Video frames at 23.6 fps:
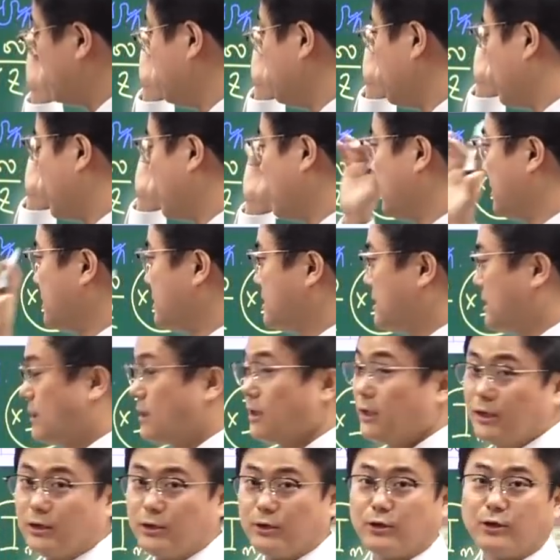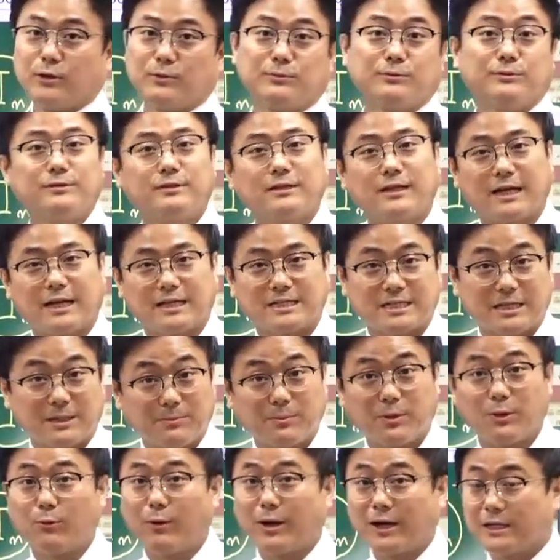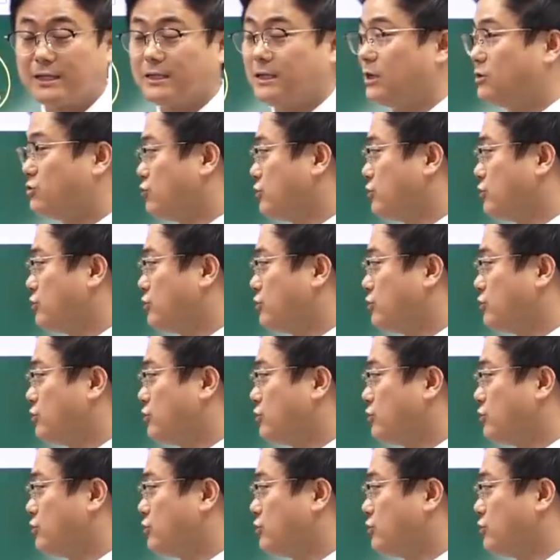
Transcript: 입력했는지 여러분 같이 한번 확인해